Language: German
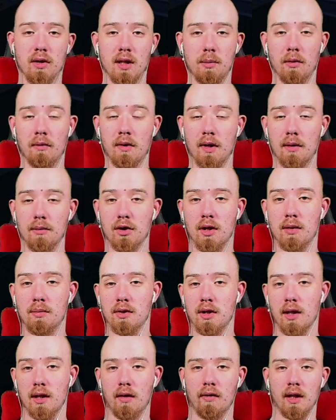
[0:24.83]
ich bin wieder am Start
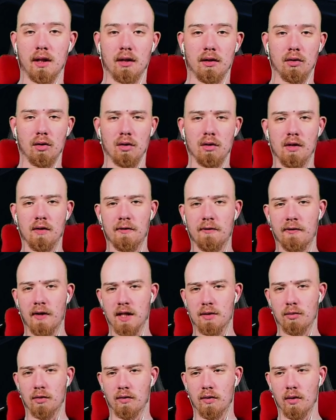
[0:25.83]
mit einer weiteren Runde
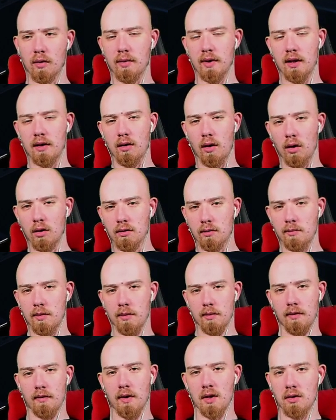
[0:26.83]
Phasmophobia und
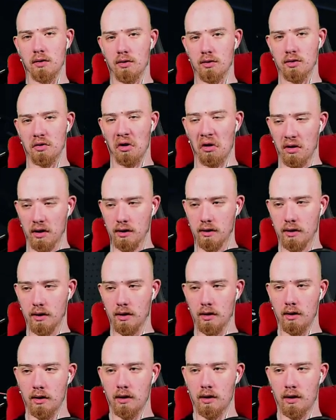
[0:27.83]
wir befinden uns
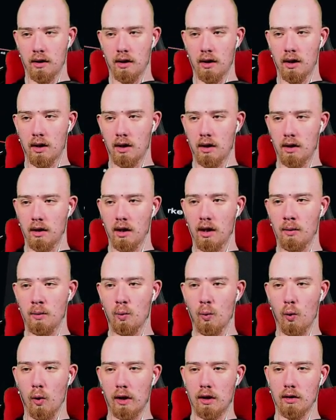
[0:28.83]
heute
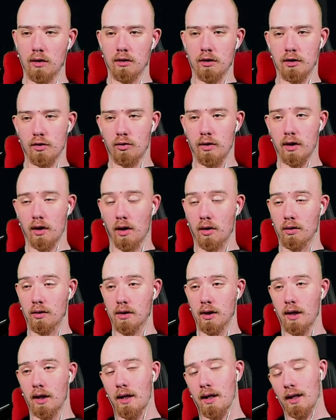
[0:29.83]
im Willow Street House.